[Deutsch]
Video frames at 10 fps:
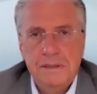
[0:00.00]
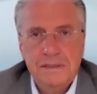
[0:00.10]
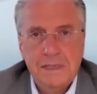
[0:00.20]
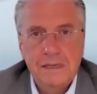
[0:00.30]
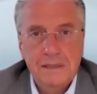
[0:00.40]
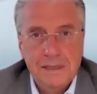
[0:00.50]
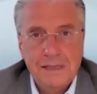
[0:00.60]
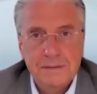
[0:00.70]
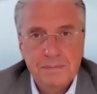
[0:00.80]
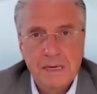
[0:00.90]
das hängt
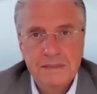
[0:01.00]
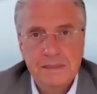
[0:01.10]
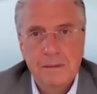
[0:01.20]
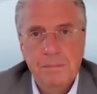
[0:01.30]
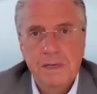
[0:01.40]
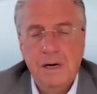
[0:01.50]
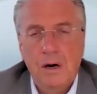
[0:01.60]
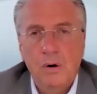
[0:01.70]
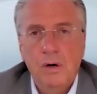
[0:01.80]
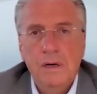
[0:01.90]
ganz maßgeblich
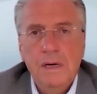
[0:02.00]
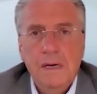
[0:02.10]
auch